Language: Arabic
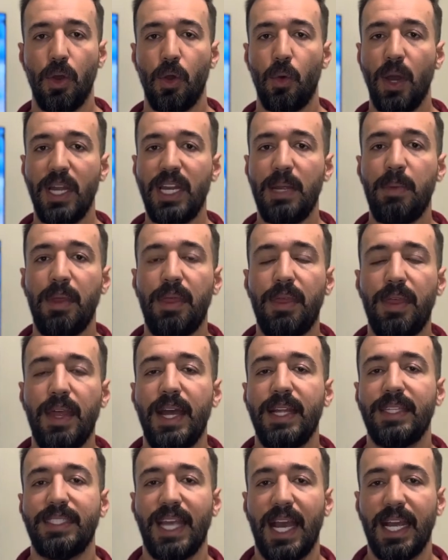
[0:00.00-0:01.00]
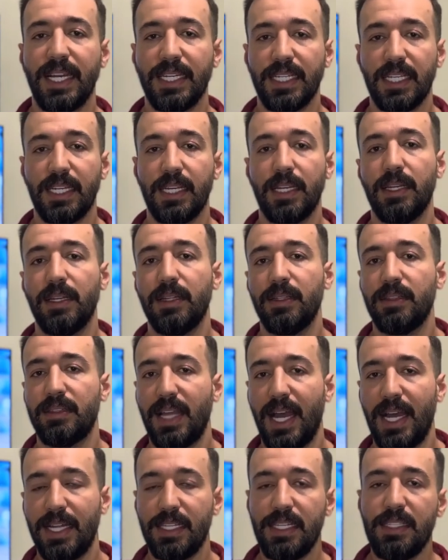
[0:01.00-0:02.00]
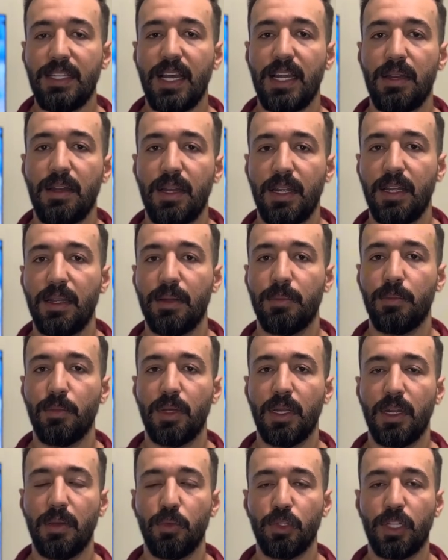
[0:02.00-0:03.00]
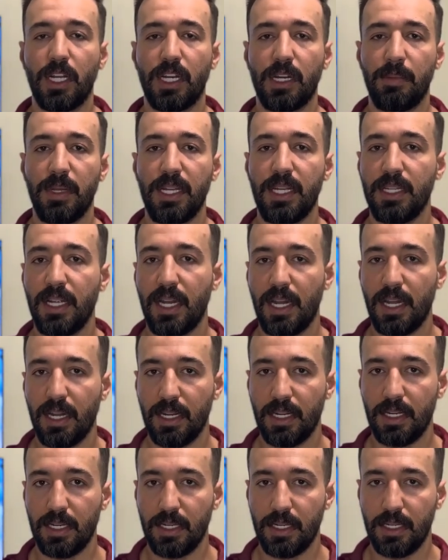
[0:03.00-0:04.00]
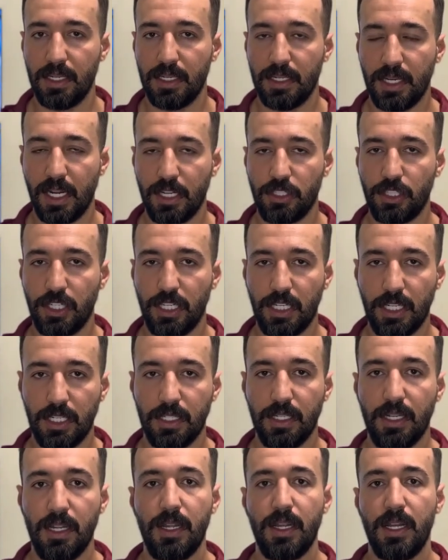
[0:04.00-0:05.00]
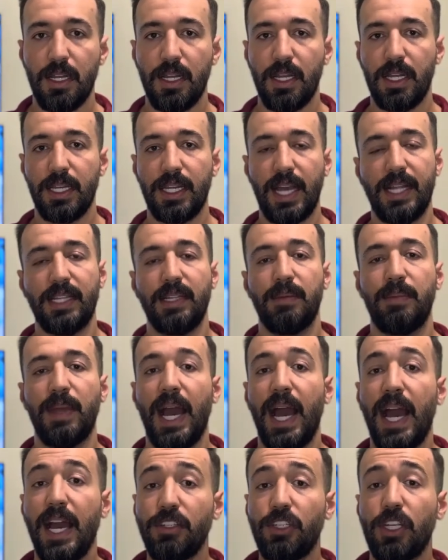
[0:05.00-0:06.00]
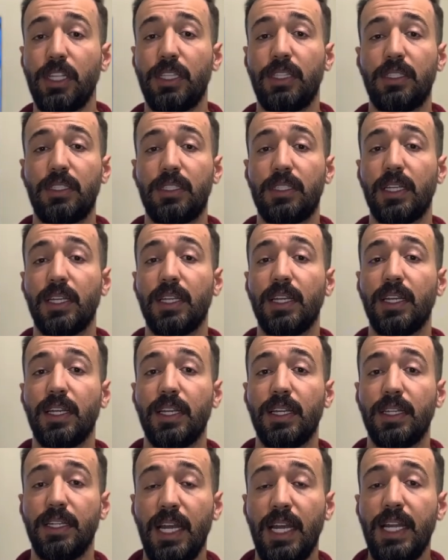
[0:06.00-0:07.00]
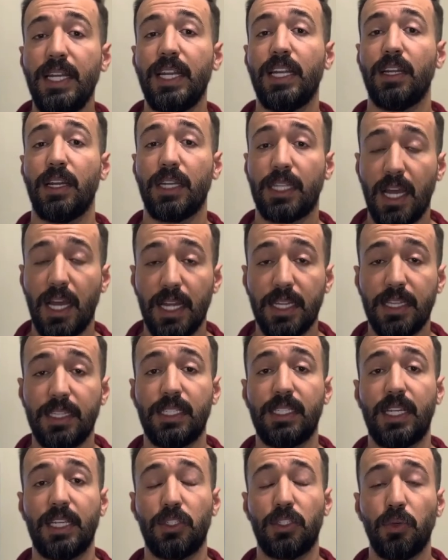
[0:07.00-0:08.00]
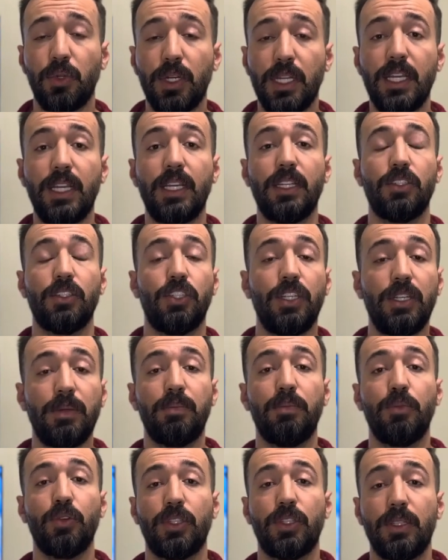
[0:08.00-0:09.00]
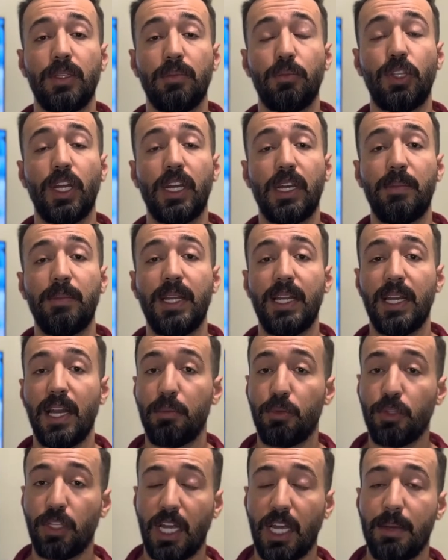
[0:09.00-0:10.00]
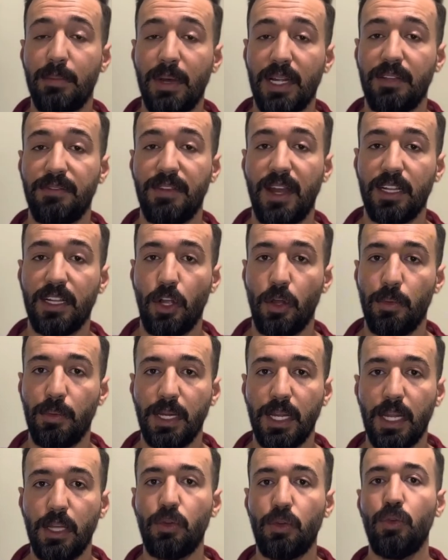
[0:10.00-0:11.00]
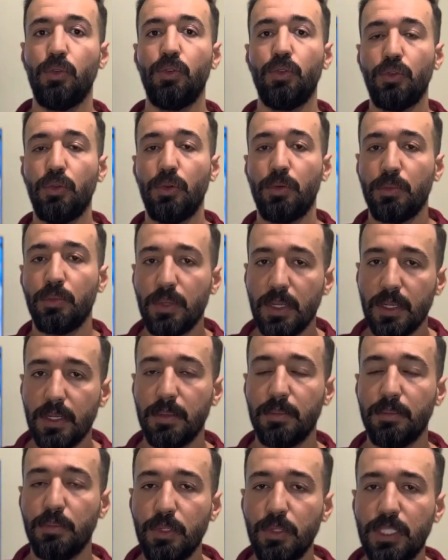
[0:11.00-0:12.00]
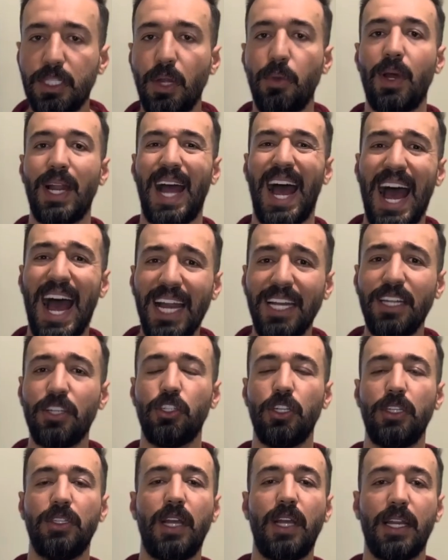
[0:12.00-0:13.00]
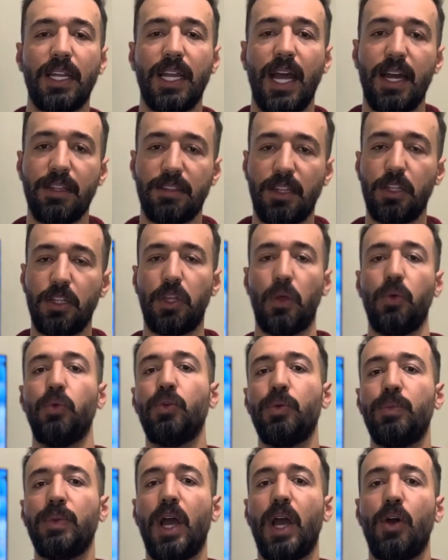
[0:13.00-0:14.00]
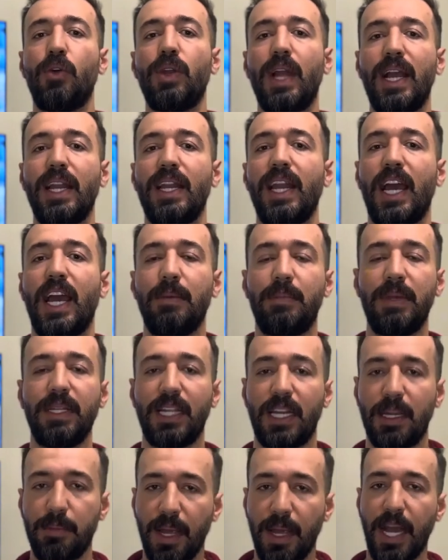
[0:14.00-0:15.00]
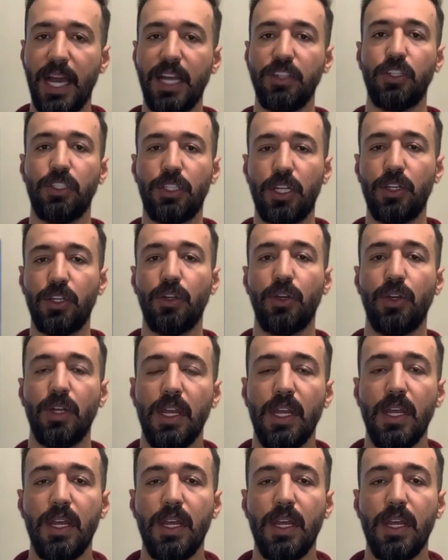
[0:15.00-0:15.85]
وانا بالذات يعني تحديدا المدربين الناشئين يعني بحاجه نحن كسوريين نجيب مدربين لمنتخبات فئات عمريه يكونوا مستوى عالي جدا لحتى يطوروا من هؤلاء اللاعبين اللي بحاجه انه